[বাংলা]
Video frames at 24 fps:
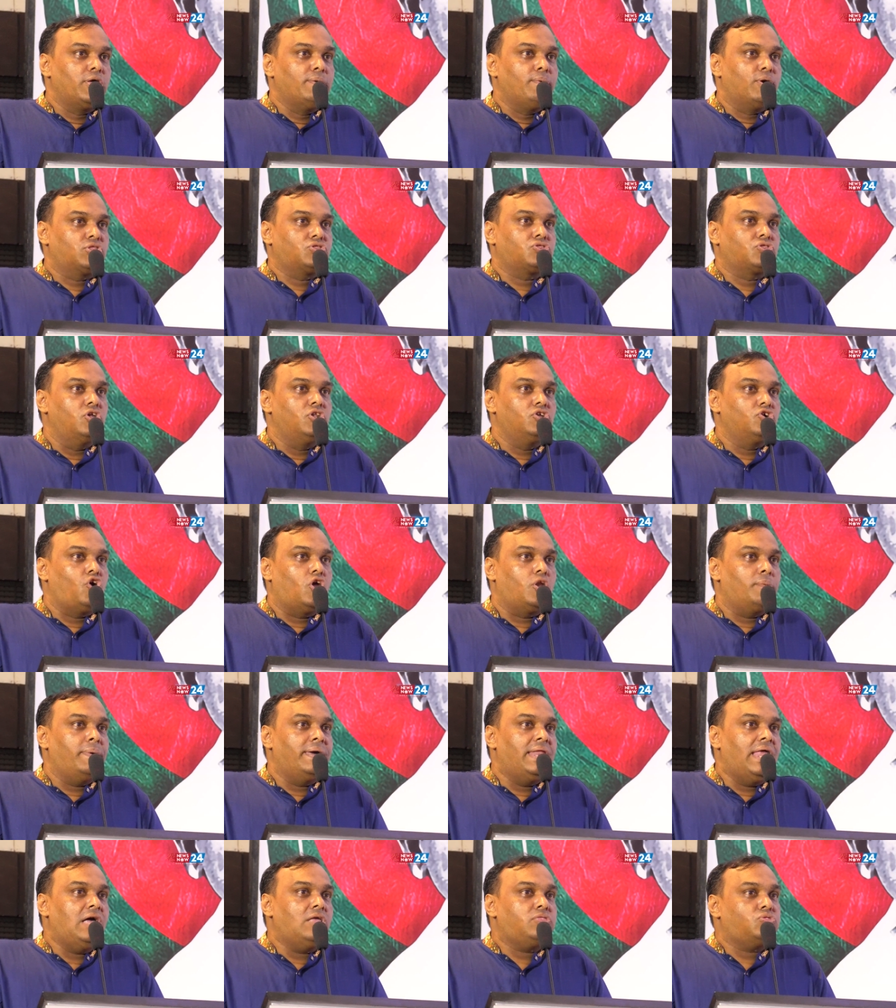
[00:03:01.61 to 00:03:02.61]
পরিবর্তন
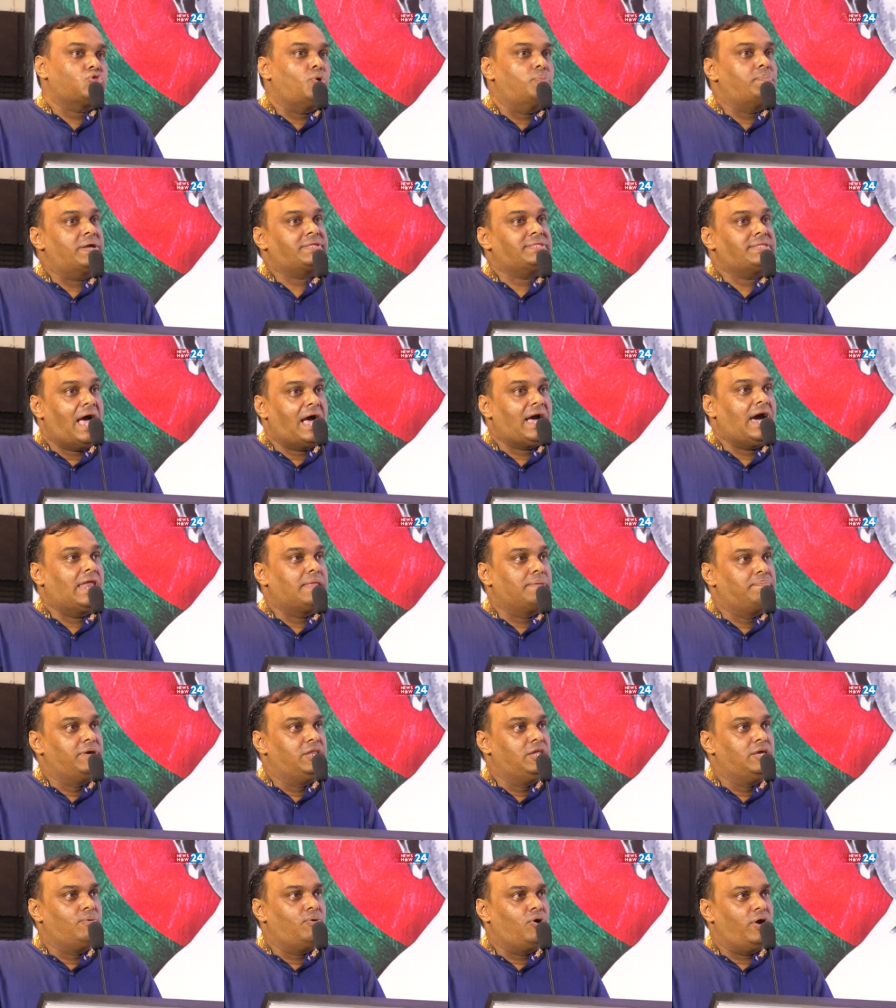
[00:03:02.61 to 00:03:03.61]
করবে না তোমরা টাকার
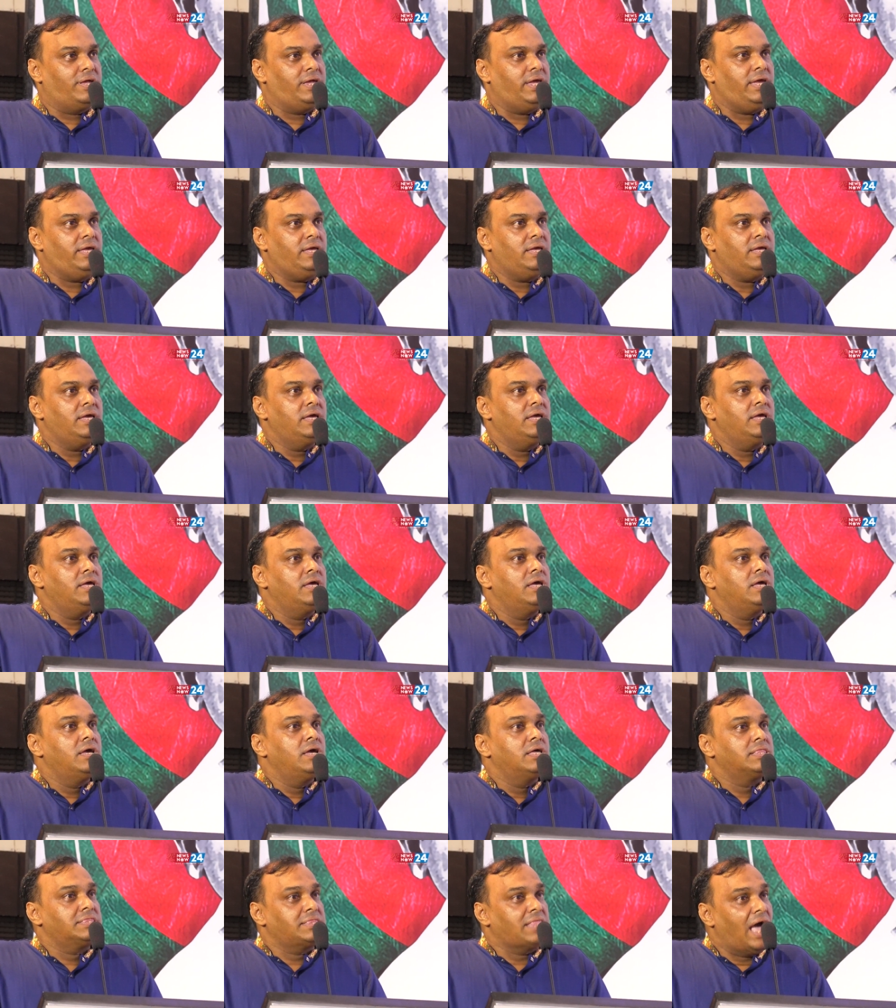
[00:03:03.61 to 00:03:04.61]
বিনিময়ে
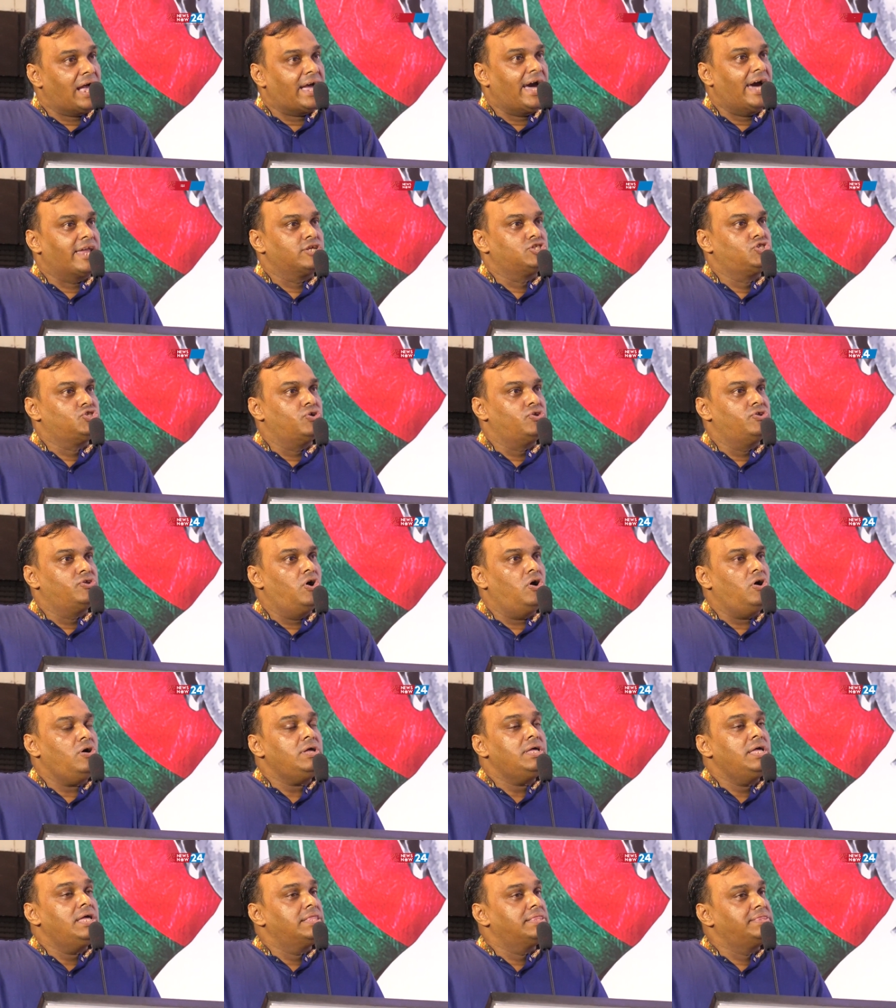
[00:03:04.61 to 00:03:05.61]
টাকার জন্য
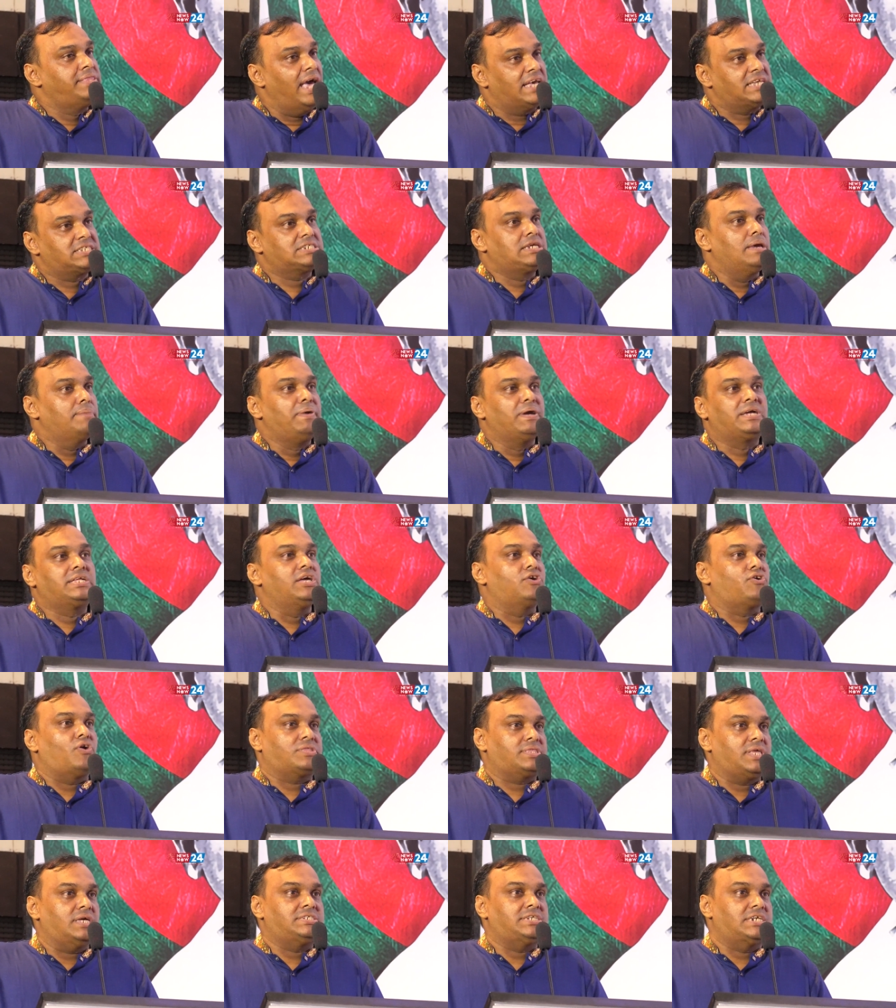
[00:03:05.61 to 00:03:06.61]
দেশকে বিক্রি
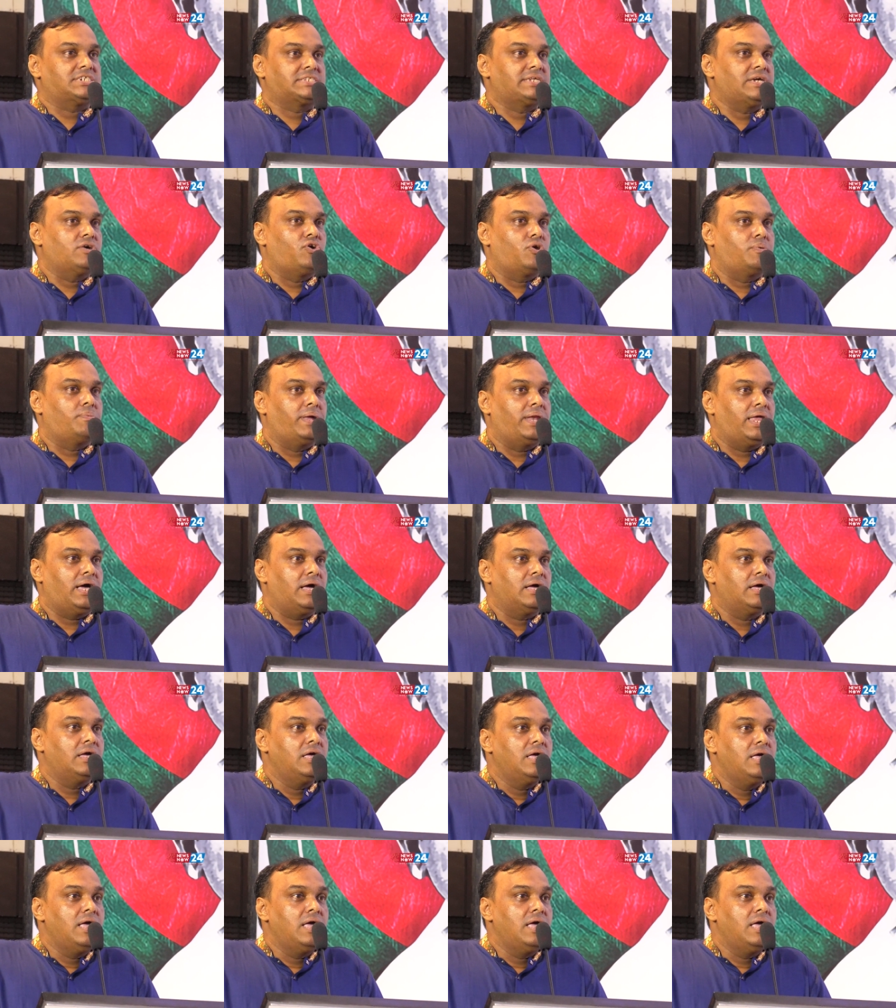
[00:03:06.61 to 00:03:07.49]
করতে চেষ্টা করবে না